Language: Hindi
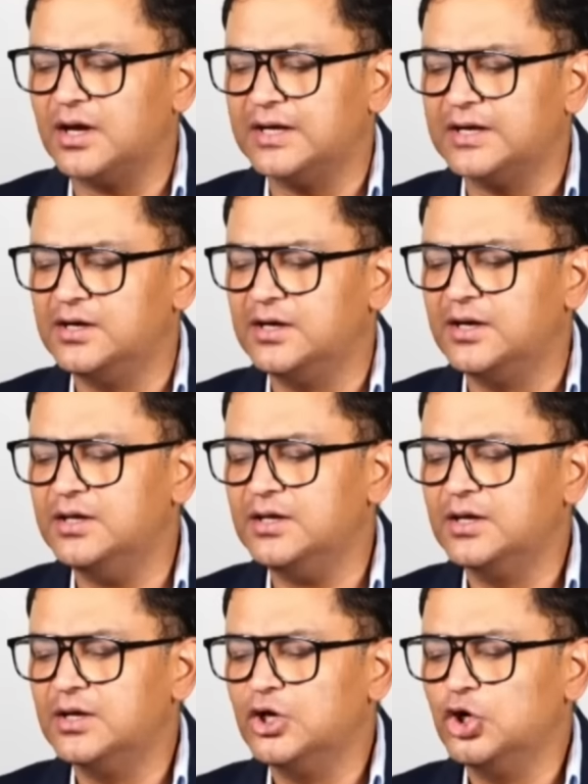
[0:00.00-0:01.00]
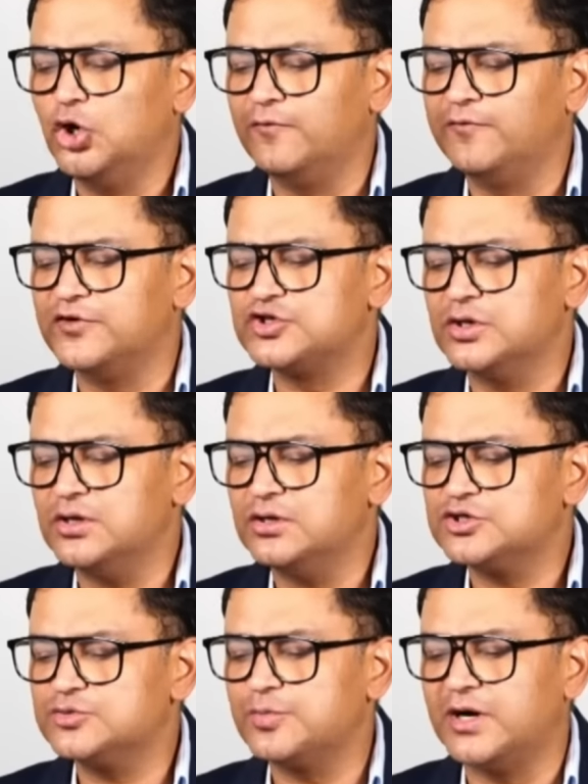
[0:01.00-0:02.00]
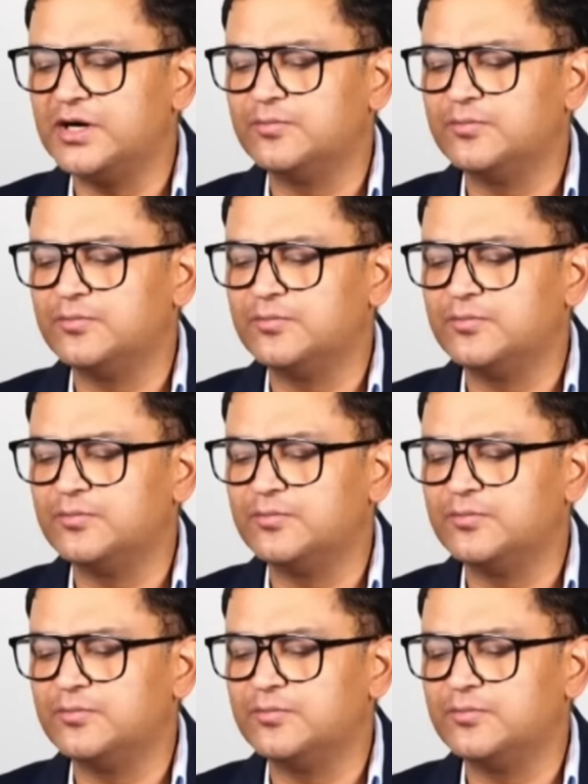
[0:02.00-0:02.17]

आयरन लेडी ऑफिशियल स्प्रेडिंग